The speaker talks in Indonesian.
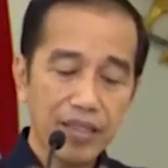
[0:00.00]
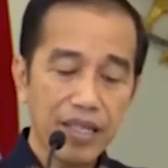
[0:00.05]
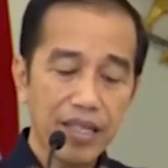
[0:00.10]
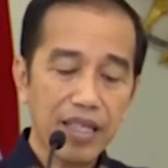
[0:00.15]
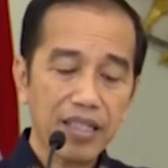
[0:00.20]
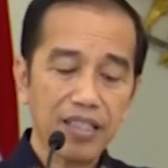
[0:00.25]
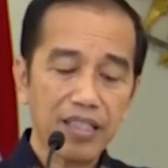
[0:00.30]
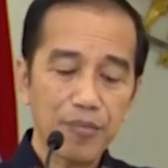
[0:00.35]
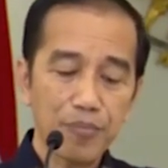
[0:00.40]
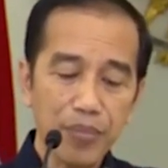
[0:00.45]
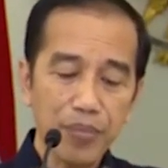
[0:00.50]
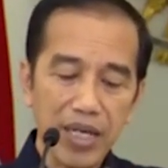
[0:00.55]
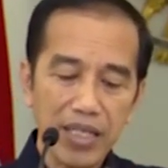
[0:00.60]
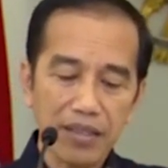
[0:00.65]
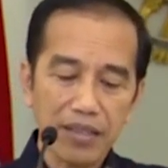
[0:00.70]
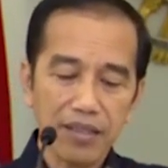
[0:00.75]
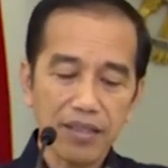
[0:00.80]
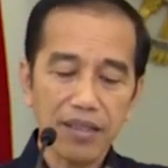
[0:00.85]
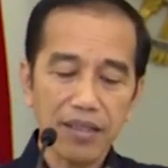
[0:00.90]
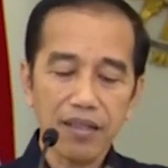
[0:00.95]
Yang
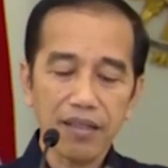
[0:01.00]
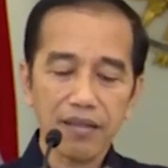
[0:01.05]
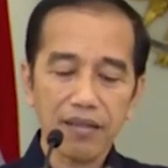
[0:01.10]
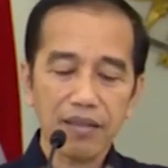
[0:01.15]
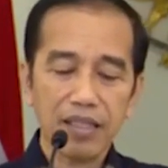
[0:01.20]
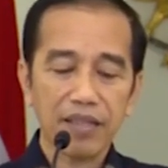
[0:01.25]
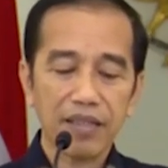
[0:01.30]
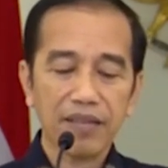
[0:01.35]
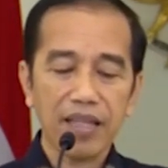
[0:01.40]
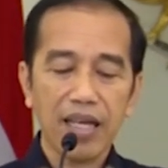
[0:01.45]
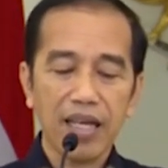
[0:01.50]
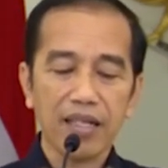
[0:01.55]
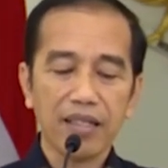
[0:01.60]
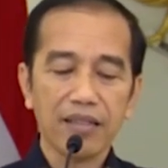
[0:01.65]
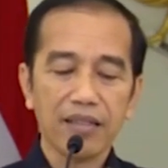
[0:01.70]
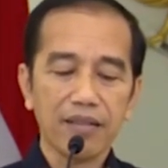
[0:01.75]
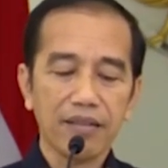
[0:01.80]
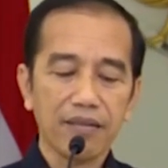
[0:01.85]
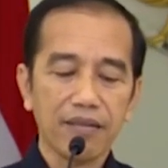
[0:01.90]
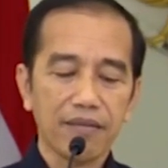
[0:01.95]
keempat,
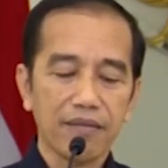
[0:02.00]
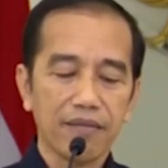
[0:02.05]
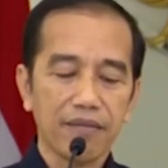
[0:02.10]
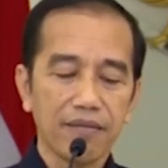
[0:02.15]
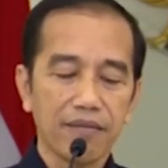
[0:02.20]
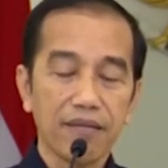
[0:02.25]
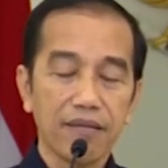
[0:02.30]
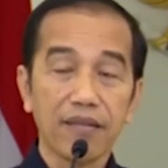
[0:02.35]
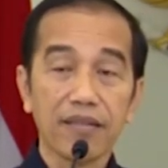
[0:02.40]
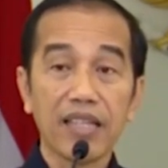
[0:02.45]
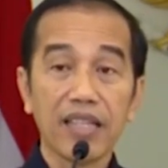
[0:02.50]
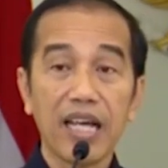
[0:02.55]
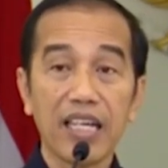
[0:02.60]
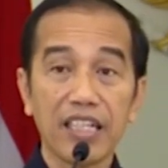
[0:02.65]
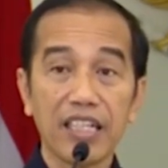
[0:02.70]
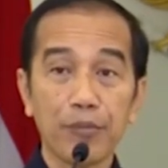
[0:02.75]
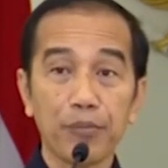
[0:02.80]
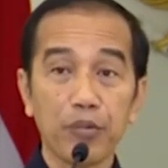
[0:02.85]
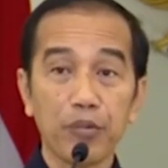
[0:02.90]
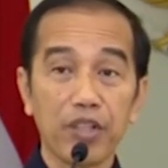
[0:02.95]
tentang
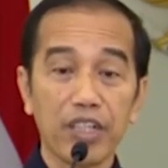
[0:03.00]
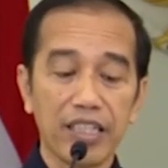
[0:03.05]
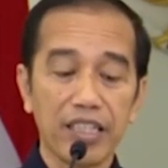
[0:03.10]
tarif